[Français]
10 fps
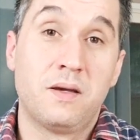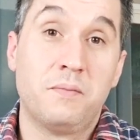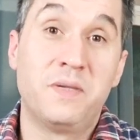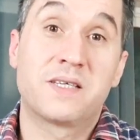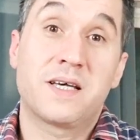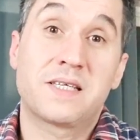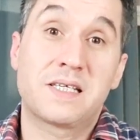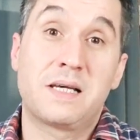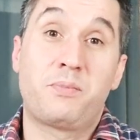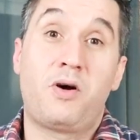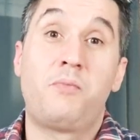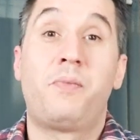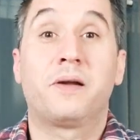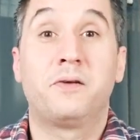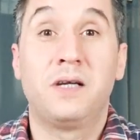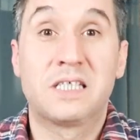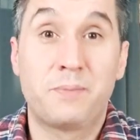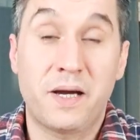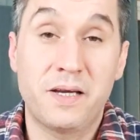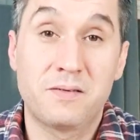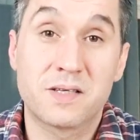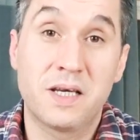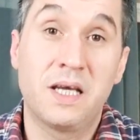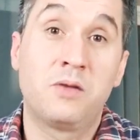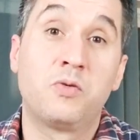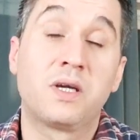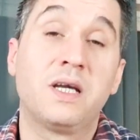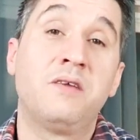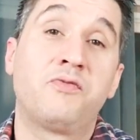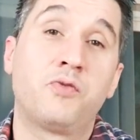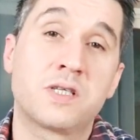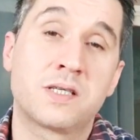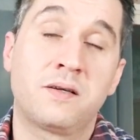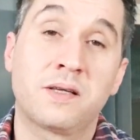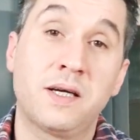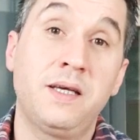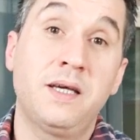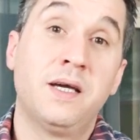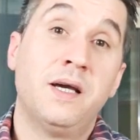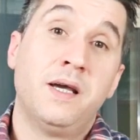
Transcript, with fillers: Mais ça, ça s'apprend par de l'expérience et, donc il faut s'entraîner.